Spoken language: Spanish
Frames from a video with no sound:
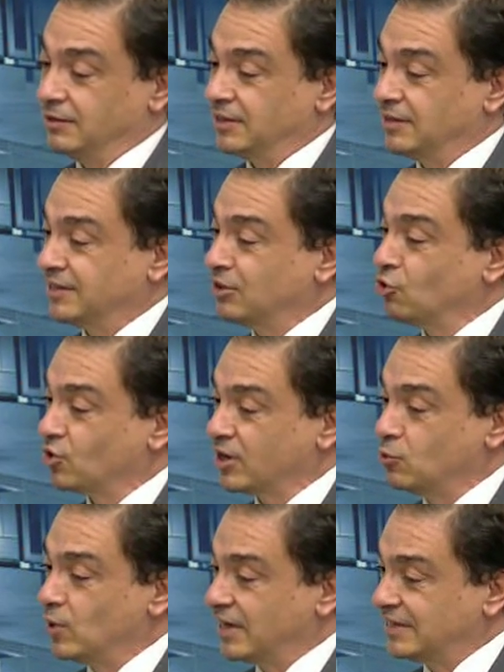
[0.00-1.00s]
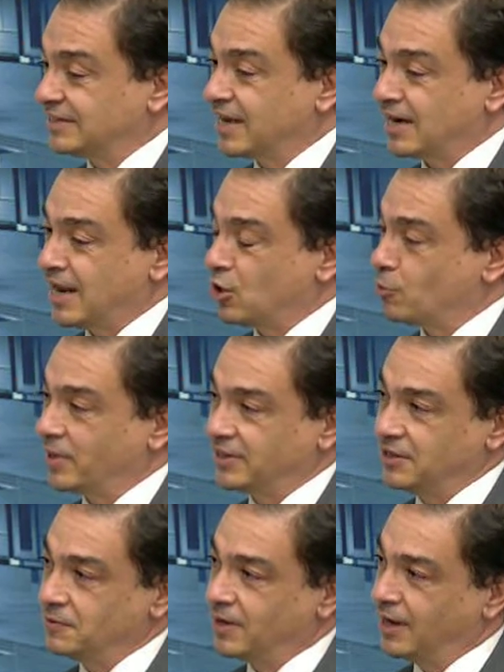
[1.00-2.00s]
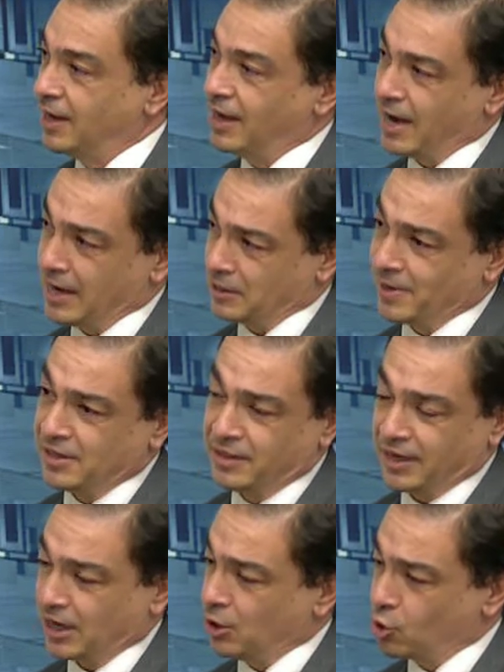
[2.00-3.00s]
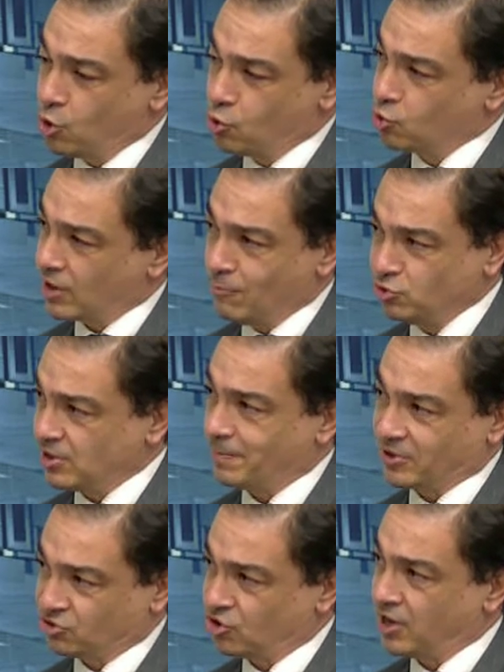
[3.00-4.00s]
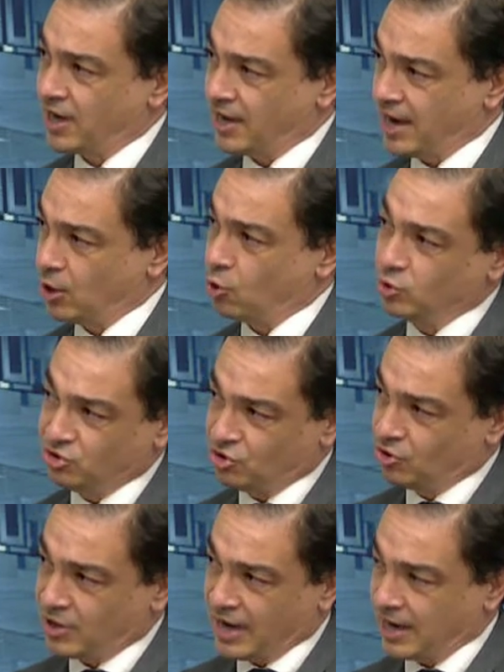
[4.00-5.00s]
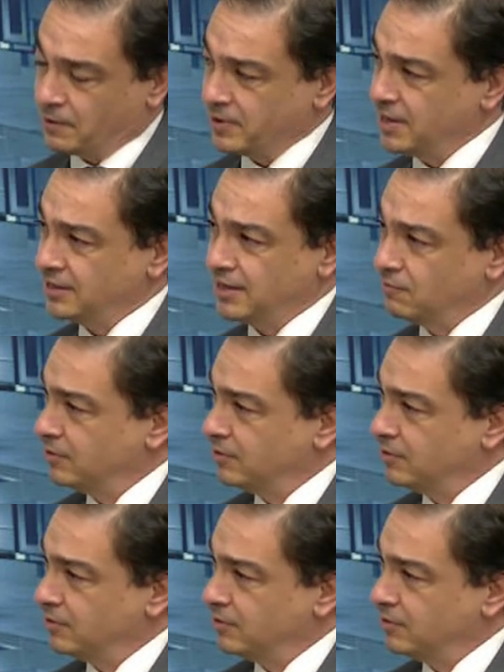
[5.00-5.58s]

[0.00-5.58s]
intentando regularizar la normativa a nivel de que no concurran muchas personas a los juicios a la vez y tal.